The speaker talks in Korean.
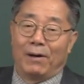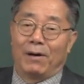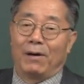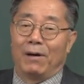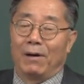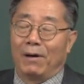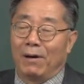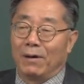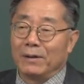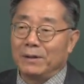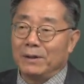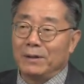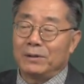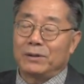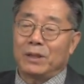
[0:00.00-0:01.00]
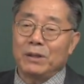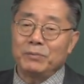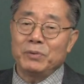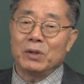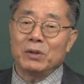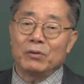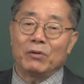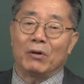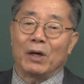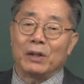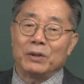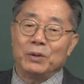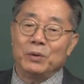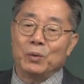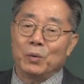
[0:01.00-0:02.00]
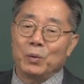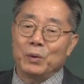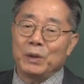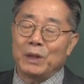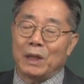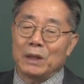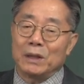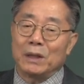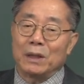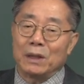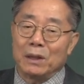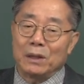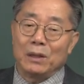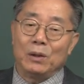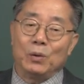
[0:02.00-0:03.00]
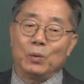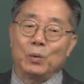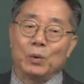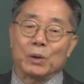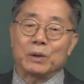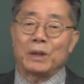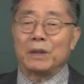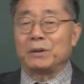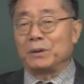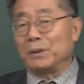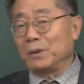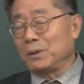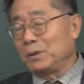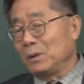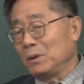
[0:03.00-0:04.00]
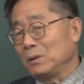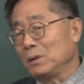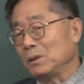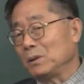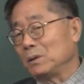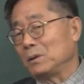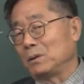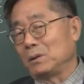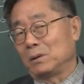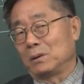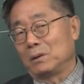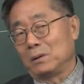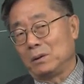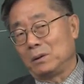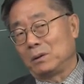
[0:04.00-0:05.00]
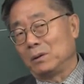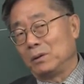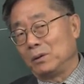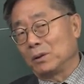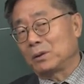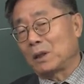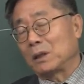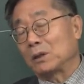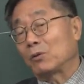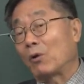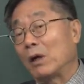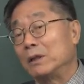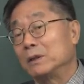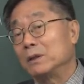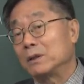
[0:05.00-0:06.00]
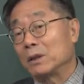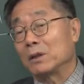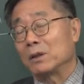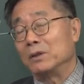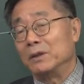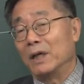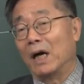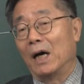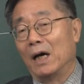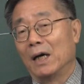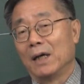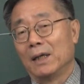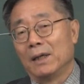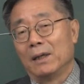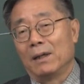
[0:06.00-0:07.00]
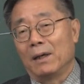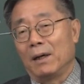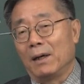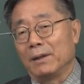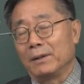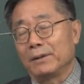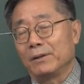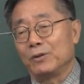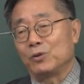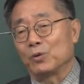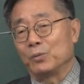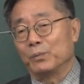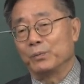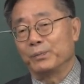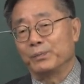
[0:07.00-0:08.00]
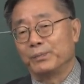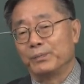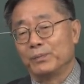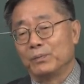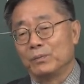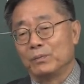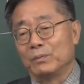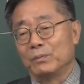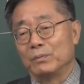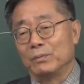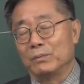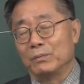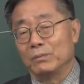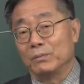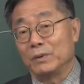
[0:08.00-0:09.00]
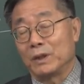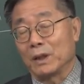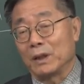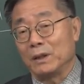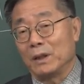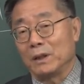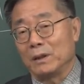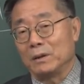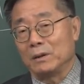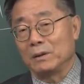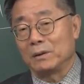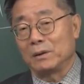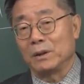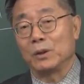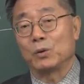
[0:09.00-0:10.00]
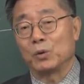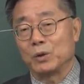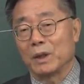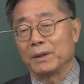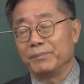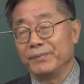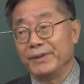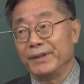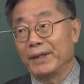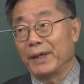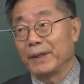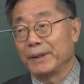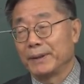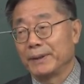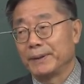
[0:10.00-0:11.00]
아, 이 생명과 이용이라는 게 인류 역사에서 어떤 그 어떤 역사적 과정을 겪었나 아, 이걸 좀 음, 제가 얘기를 드리고자 합니다.